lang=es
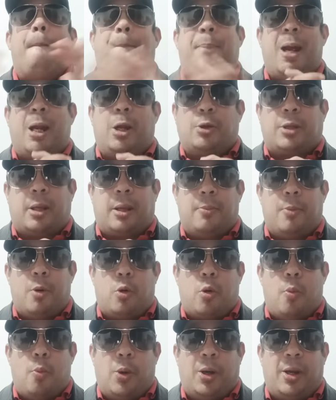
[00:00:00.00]
pero
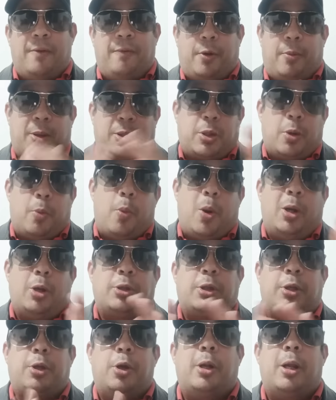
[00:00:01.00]
seguimos con buena información.
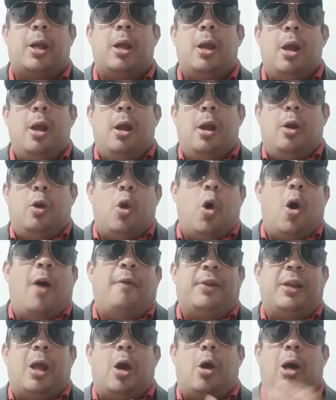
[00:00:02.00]
Bueno, señores, los
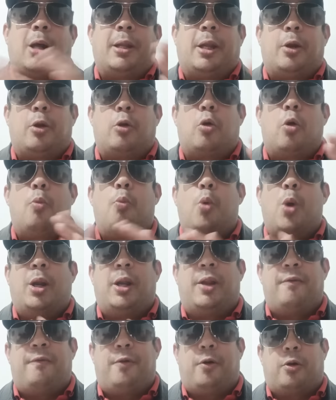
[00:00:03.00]
afiliados ganaron con
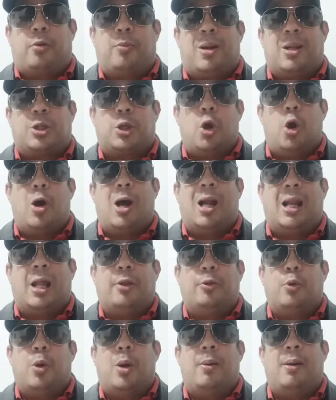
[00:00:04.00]
buena información a
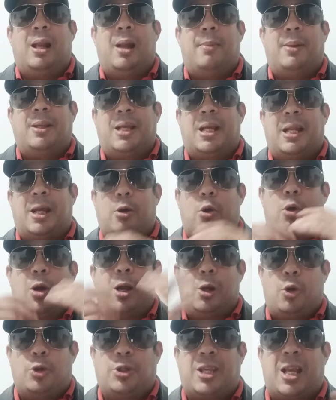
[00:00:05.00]
las 9 de la mañana con
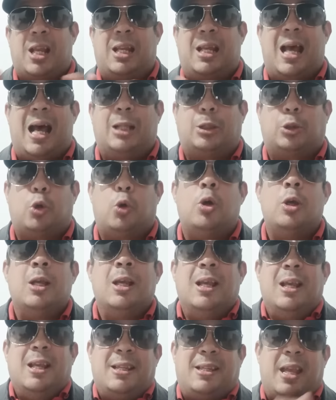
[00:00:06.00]
el 11 el gato,
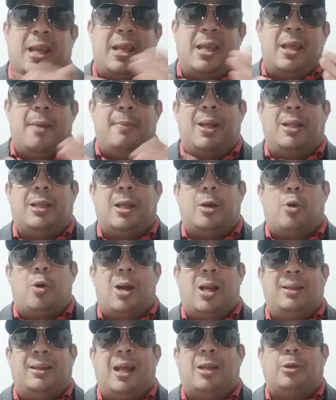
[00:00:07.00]
seguidamente
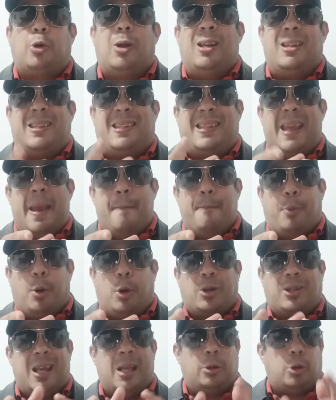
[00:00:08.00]
con el dato del
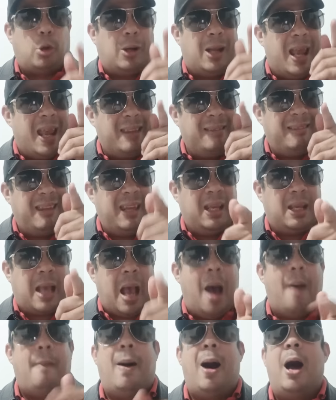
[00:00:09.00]
100% le
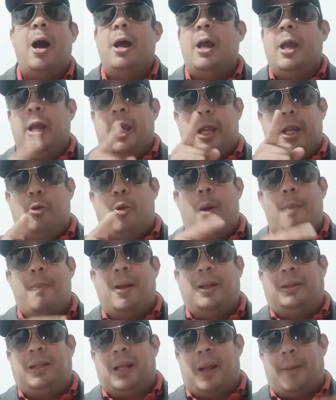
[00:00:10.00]
indicaba, y no es
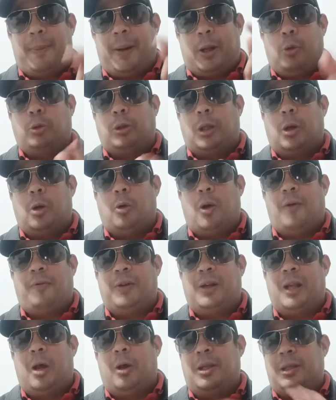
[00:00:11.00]
mentira, pregúntale a los
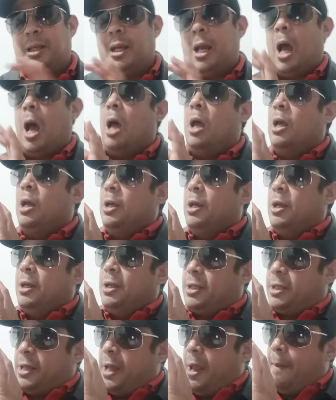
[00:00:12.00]
afiliados, decía
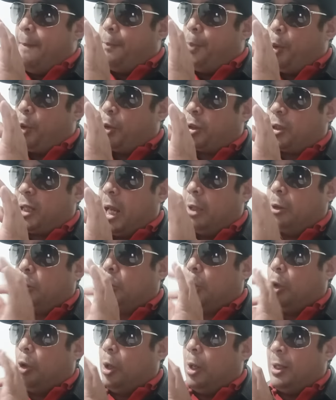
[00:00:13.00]

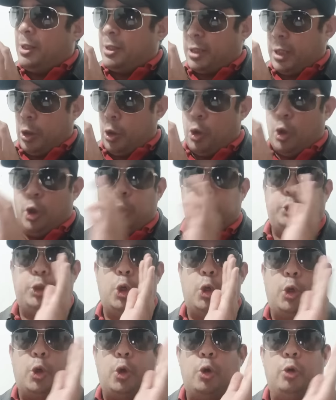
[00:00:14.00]
100% 02
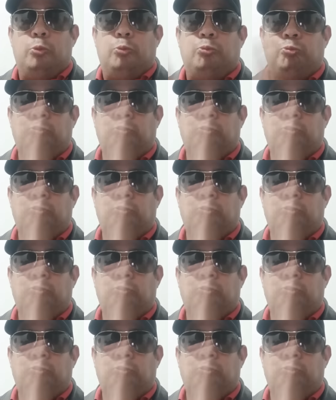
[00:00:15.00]
toro.